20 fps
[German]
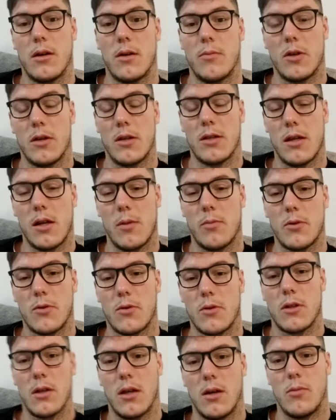haben ja selbst
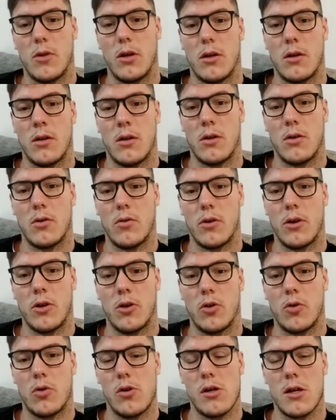zusammen
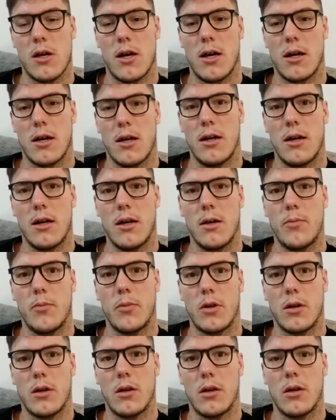neun tolle Jahre
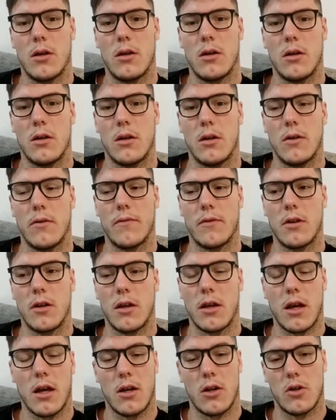erlebt, äh, auf die
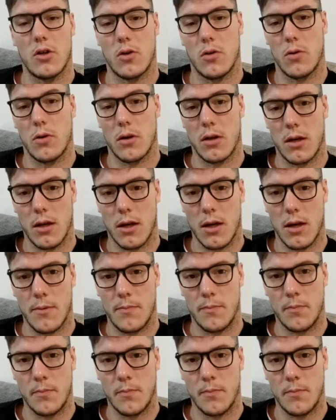ich gerne zurückdenke.